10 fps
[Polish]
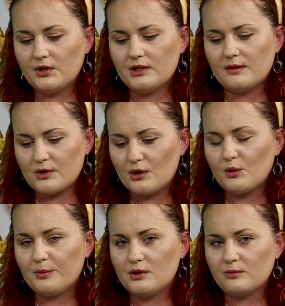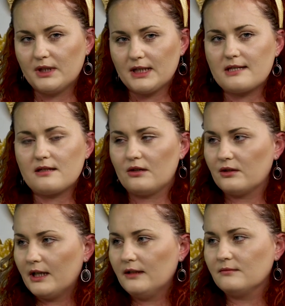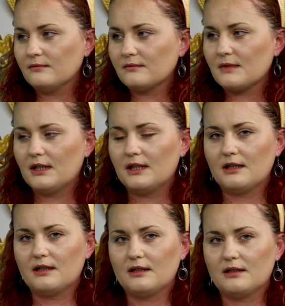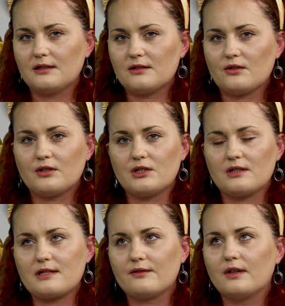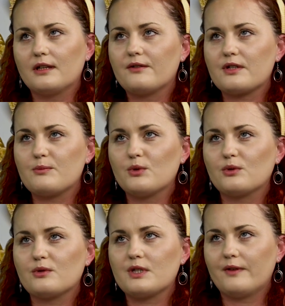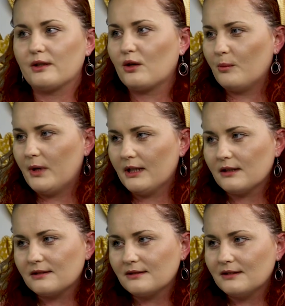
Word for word: moje dzieło można kupić u mnie na stronie. E, strona się nazywa na Facebooku Świat Kobiet.